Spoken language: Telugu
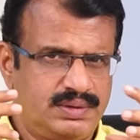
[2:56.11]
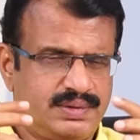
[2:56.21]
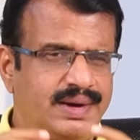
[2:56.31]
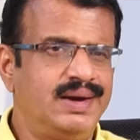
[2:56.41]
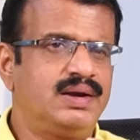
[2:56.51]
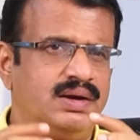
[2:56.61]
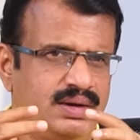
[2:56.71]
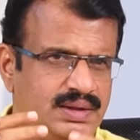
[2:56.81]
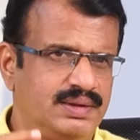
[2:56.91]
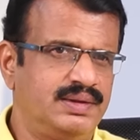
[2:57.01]
స్టేట్
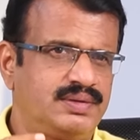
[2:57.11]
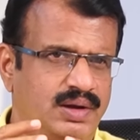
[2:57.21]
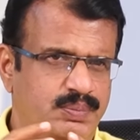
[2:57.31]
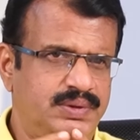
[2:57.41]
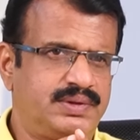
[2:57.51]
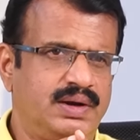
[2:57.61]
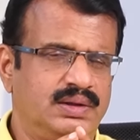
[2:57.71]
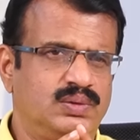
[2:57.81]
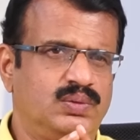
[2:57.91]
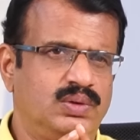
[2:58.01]
ఇంటెలిజెన్స్
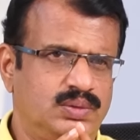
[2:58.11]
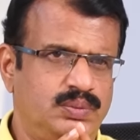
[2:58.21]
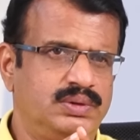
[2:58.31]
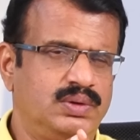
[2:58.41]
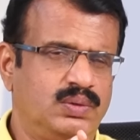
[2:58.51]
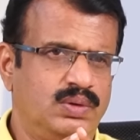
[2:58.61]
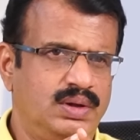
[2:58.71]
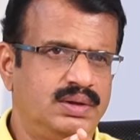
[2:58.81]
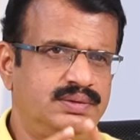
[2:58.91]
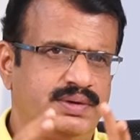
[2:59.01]
ఆఫీసర్లతో కొంతమందితో
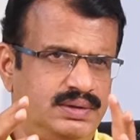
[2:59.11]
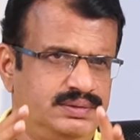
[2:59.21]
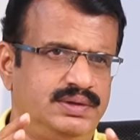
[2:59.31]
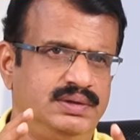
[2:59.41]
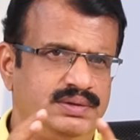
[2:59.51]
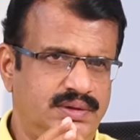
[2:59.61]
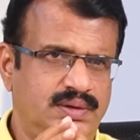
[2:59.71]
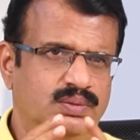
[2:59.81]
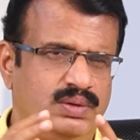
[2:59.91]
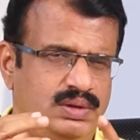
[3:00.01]
కూడా జగన్
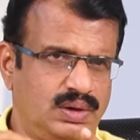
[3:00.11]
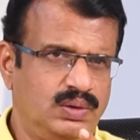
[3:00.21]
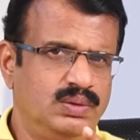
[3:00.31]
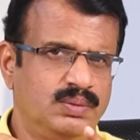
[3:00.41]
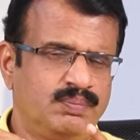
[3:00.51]
చేయించాడు అందులో